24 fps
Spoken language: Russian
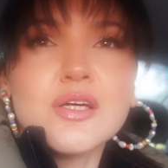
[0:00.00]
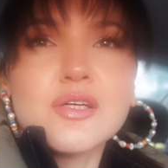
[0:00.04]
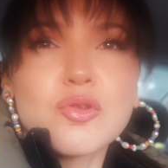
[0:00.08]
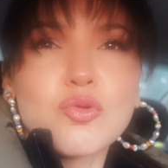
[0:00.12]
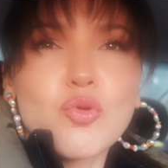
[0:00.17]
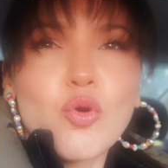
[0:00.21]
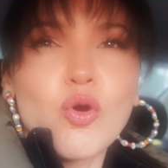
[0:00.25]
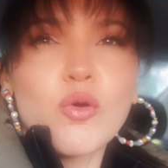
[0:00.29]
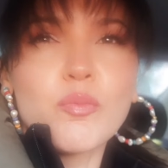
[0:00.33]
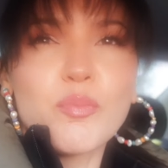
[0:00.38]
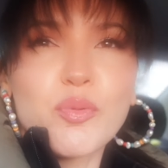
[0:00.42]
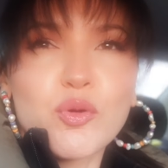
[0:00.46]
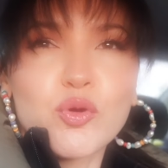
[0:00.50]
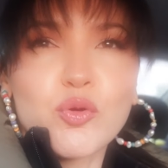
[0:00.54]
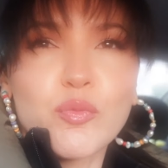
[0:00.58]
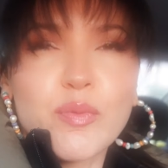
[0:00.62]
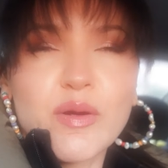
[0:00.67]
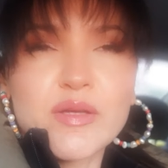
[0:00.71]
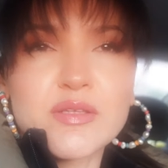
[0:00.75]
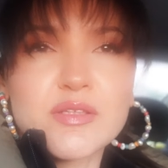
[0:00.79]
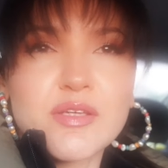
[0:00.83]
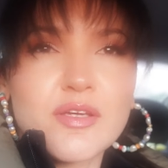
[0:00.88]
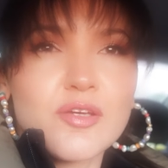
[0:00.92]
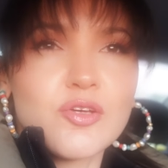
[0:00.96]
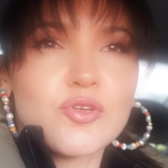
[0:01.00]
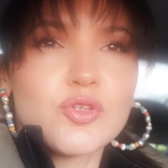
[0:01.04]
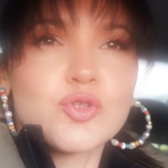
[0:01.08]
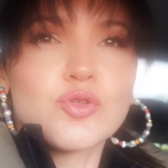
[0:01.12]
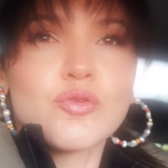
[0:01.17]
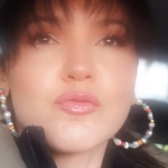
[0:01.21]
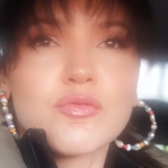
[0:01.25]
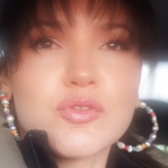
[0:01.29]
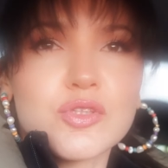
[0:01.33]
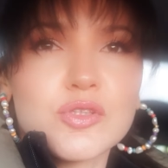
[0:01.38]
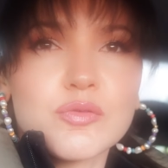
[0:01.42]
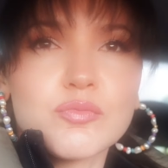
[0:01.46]
Но покупать я ее
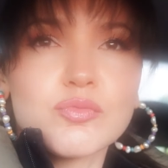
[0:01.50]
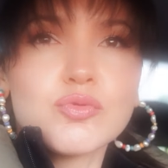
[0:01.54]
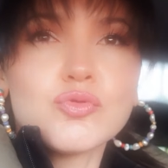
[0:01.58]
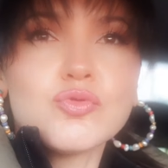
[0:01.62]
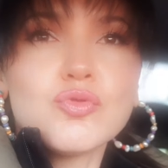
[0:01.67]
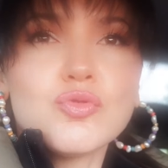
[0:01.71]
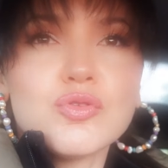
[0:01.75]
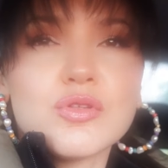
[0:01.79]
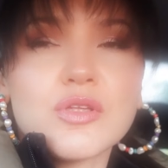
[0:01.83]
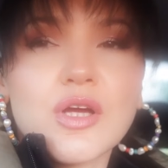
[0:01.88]
снова не буду.